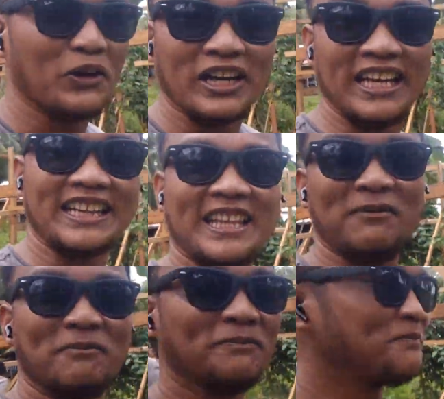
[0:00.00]
working
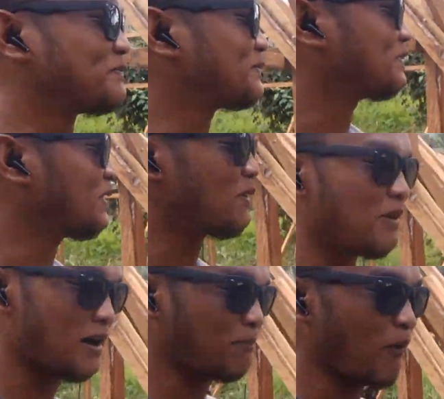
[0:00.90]
team no
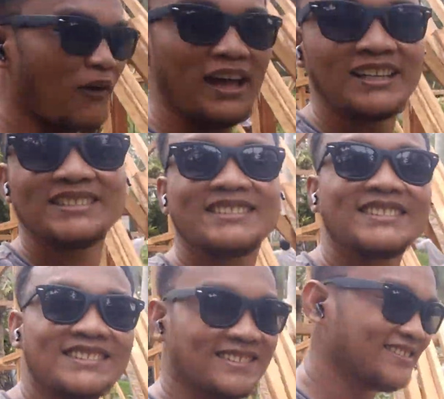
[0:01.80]
mga
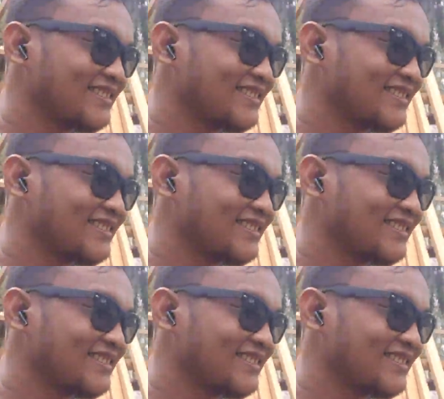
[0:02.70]
pogengs